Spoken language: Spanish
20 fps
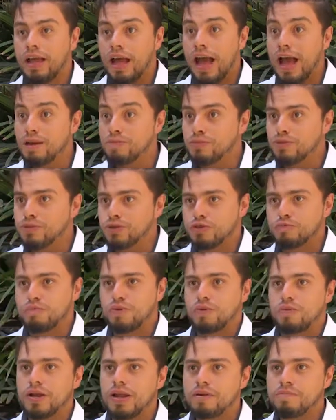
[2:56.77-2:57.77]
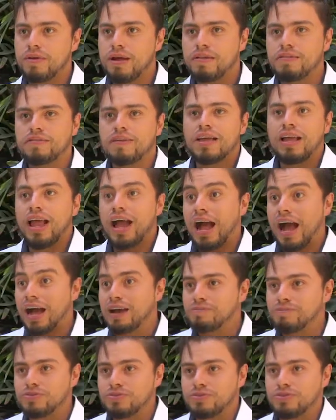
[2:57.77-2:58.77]
hay muchos problemas,
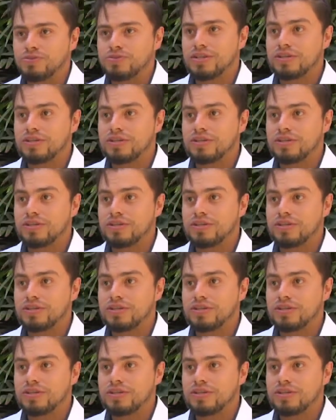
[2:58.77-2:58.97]
hay muchos